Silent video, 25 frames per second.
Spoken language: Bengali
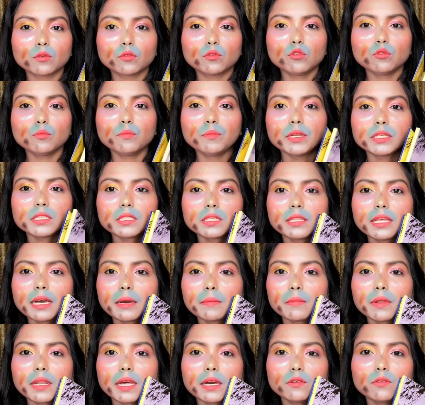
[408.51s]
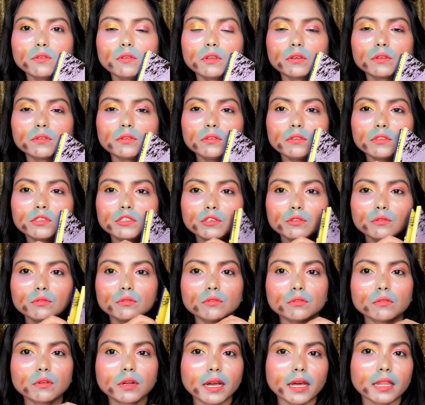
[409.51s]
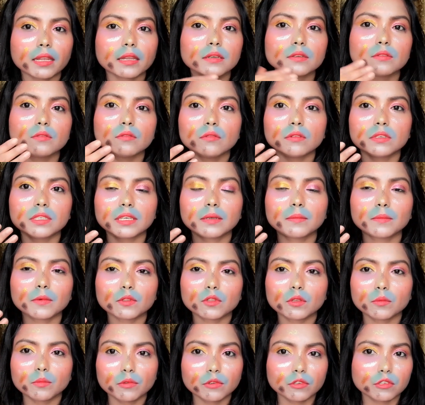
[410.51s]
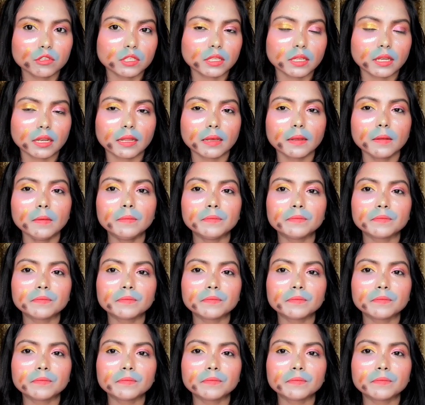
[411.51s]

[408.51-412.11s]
খুব বেশি দাম না হলেও যেহেতু কালারগুলো ঠিক মতো বসছে না